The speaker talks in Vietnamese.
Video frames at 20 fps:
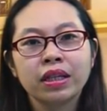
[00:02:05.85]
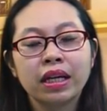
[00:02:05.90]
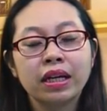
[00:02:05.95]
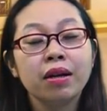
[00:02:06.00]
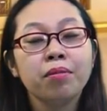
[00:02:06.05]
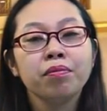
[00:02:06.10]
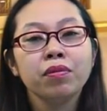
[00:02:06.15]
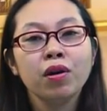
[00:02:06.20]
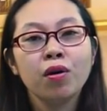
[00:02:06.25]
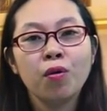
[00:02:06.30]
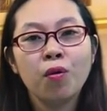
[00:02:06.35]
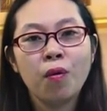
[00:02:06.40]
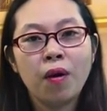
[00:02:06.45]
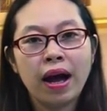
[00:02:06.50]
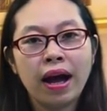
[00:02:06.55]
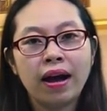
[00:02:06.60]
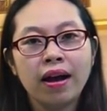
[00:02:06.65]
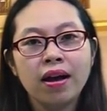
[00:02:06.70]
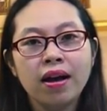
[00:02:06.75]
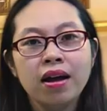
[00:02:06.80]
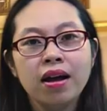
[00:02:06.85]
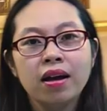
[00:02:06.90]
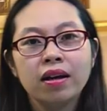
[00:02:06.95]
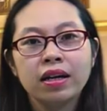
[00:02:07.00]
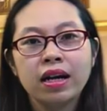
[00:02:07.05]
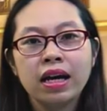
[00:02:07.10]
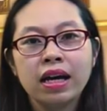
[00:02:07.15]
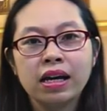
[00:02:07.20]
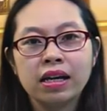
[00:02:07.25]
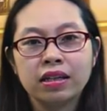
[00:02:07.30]
cái nấm thượng hoàng
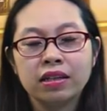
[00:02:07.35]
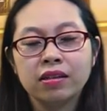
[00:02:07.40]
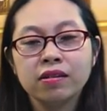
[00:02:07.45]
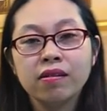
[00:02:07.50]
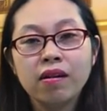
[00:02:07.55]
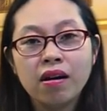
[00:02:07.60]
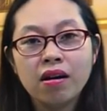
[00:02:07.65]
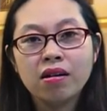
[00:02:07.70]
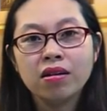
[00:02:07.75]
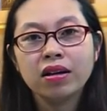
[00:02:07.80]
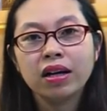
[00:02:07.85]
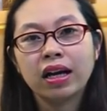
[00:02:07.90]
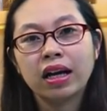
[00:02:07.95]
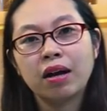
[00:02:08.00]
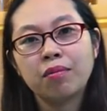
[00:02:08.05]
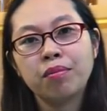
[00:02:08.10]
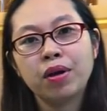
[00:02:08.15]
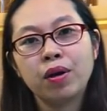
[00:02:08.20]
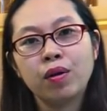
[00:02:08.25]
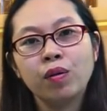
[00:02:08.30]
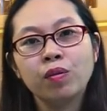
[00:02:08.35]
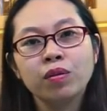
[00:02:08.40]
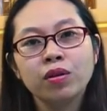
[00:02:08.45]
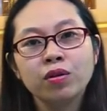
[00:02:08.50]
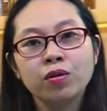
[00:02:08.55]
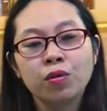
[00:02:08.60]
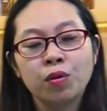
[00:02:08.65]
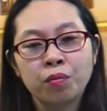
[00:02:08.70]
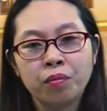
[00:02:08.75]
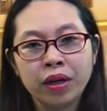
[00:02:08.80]
để chữa cái căn bệnh ung
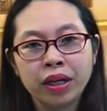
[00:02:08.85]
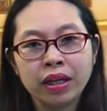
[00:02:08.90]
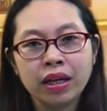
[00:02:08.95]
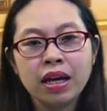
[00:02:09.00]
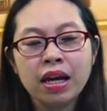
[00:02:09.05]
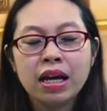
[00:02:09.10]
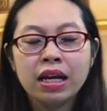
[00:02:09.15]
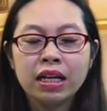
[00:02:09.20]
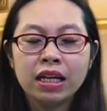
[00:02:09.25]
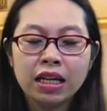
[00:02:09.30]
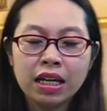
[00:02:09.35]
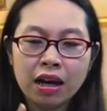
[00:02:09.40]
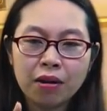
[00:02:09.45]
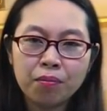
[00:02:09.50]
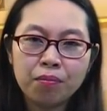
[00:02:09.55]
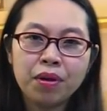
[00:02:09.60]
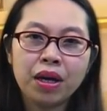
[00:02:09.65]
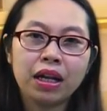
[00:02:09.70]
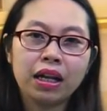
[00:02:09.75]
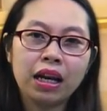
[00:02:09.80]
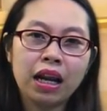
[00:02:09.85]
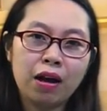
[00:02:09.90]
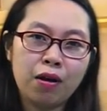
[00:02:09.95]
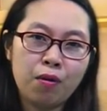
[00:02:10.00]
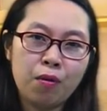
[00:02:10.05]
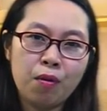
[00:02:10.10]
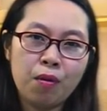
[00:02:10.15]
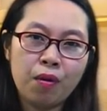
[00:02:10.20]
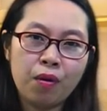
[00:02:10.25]
thư của mình thì đặc biệt là